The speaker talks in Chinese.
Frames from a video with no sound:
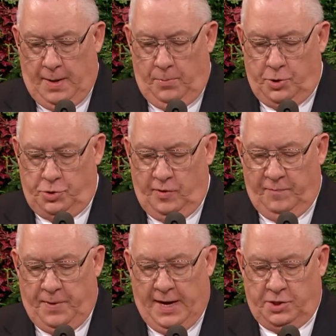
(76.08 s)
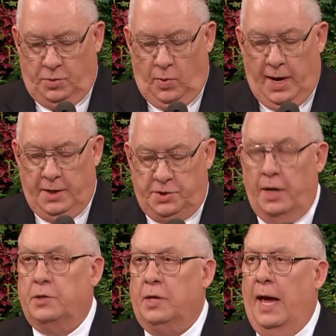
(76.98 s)
去年四月以来逝
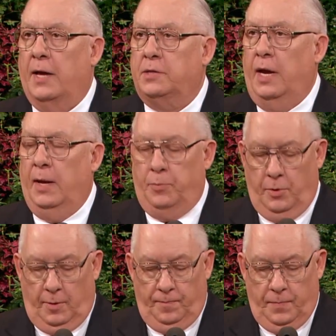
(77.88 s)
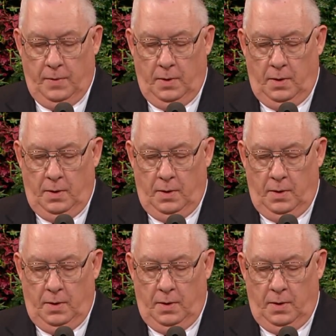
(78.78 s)
世之杰出教友，